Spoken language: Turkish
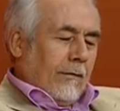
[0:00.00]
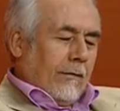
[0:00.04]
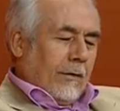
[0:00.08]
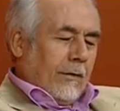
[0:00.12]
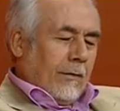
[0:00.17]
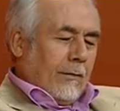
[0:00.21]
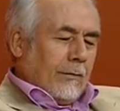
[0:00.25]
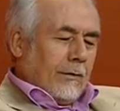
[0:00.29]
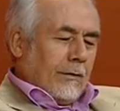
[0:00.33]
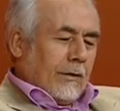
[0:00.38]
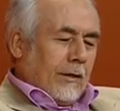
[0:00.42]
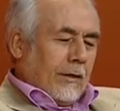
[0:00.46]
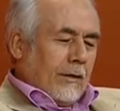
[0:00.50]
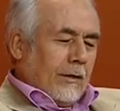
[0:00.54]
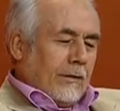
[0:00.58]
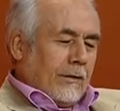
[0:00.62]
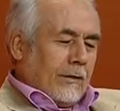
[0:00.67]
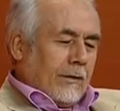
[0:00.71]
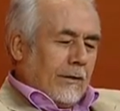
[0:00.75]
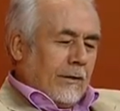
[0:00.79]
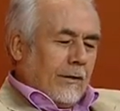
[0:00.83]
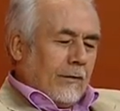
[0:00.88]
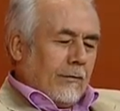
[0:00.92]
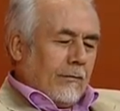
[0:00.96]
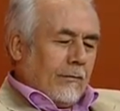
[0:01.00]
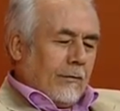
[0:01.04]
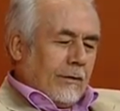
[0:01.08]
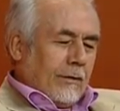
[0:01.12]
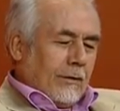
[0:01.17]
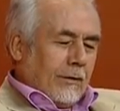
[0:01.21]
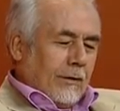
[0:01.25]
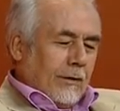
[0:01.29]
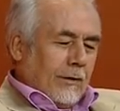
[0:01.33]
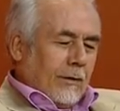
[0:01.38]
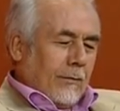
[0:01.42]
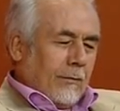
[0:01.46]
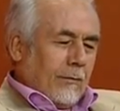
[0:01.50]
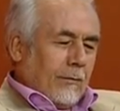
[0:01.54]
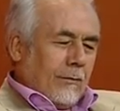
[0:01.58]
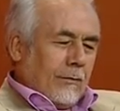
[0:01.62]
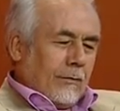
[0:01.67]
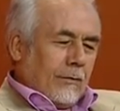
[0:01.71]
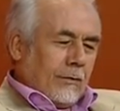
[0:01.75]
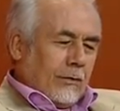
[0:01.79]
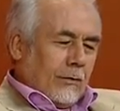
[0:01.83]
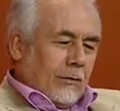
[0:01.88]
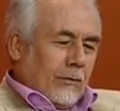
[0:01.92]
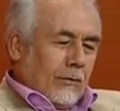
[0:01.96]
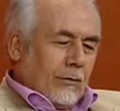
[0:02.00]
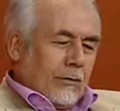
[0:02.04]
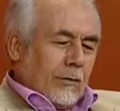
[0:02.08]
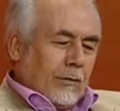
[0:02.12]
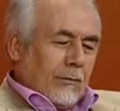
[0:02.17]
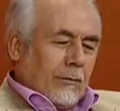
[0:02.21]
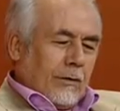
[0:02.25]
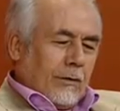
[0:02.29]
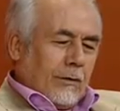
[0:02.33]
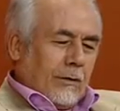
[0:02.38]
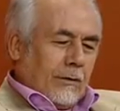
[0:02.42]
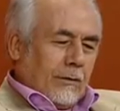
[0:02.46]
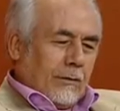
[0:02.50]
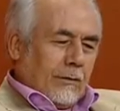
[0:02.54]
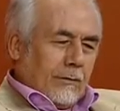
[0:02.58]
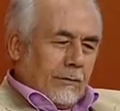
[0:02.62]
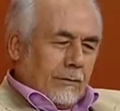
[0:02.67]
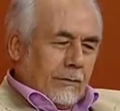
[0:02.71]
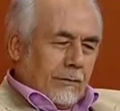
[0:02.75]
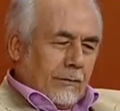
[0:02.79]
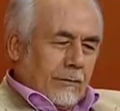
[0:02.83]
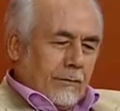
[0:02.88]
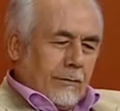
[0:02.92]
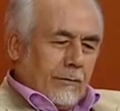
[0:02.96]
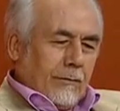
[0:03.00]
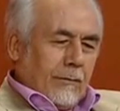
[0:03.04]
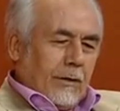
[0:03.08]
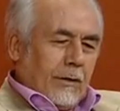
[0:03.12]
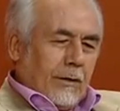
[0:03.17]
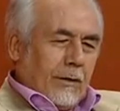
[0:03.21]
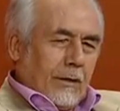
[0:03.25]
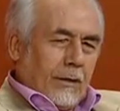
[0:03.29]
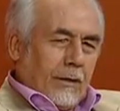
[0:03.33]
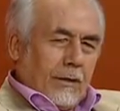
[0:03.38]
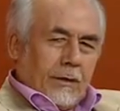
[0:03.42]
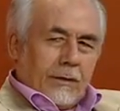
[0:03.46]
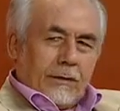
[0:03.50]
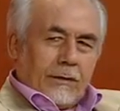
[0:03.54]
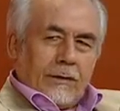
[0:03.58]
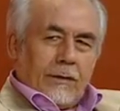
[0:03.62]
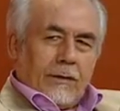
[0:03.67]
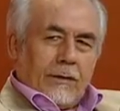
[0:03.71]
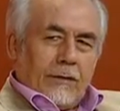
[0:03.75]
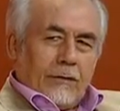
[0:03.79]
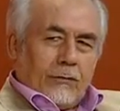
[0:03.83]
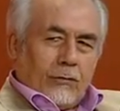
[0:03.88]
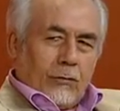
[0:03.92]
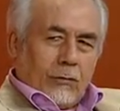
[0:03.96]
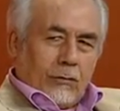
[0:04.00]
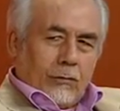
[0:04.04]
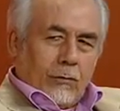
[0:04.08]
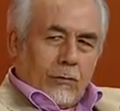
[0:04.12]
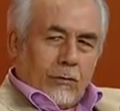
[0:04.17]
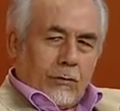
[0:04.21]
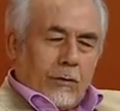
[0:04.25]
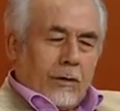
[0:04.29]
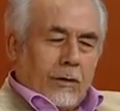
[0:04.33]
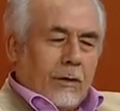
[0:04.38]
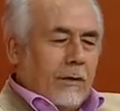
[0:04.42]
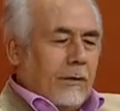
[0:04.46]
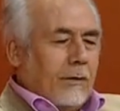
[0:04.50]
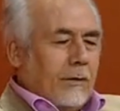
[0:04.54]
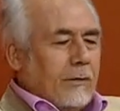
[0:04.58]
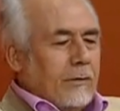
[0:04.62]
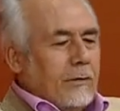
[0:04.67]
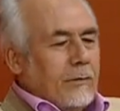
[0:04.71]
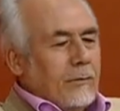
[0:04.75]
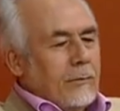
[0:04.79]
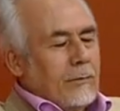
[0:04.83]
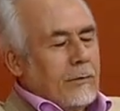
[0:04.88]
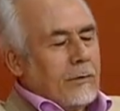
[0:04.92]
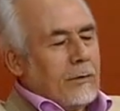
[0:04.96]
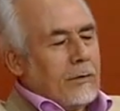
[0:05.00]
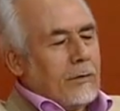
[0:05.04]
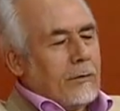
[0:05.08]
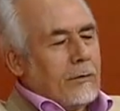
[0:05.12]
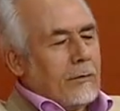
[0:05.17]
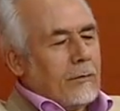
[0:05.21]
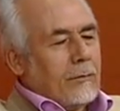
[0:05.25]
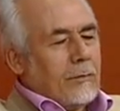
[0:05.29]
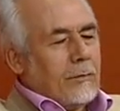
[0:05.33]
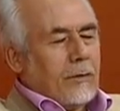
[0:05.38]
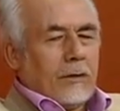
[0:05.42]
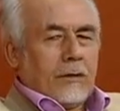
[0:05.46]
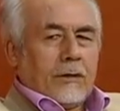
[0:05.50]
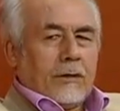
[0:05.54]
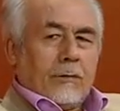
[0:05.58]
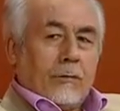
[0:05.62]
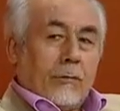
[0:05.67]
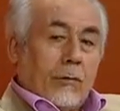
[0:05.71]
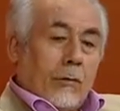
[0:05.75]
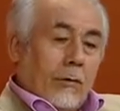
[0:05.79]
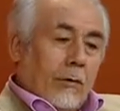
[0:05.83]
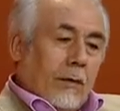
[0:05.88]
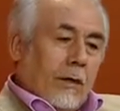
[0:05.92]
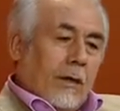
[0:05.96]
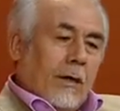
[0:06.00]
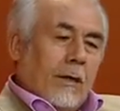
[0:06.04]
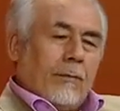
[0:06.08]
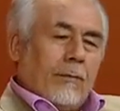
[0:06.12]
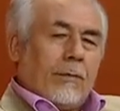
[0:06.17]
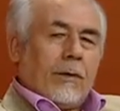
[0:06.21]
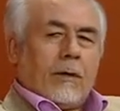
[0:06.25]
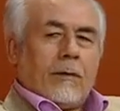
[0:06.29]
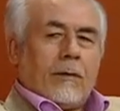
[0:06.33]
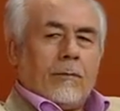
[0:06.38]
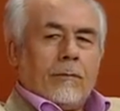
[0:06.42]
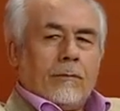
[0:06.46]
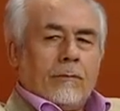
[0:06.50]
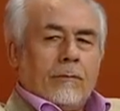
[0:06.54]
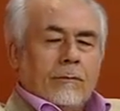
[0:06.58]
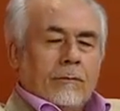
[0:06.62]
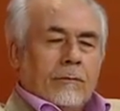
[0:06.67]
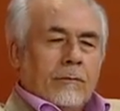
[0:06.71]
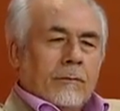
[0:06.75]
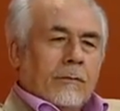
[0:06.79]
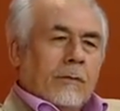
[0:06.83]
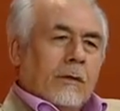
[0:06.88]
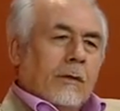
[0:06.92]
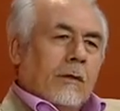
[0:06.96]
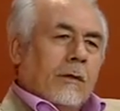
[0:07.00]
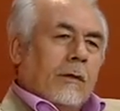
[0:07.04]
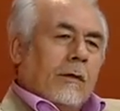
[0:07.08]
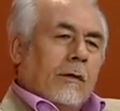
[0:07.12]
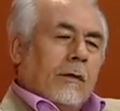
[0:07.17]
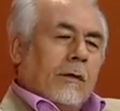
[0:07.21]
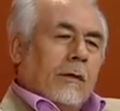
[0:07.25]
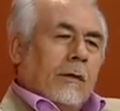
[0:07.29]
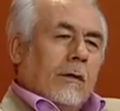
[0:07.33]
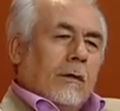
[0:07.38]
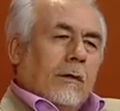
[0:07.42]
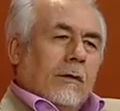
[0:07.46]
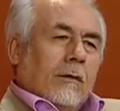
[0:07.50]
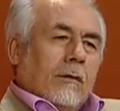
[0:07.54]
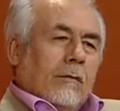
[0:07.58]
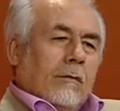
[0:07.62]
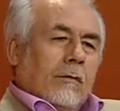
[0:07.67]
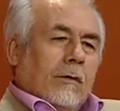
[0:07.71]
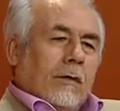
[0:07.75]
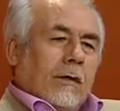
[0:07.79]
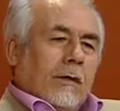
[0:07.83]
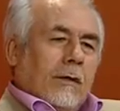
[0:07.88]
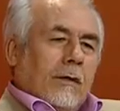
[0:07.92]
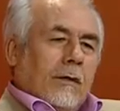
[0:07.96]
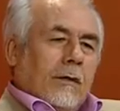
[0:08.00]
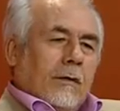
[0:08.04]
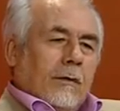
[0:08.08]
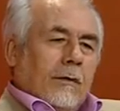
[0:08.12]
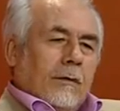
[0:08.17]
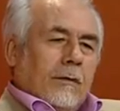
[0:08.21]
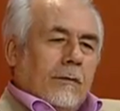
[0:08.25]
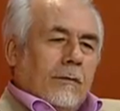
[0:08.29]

Efendimiz Aleyhisselatü Vesselam işte o zaman ben Allah'tan en çok korkanınızımdır. Ben de böyle yaparım. Ve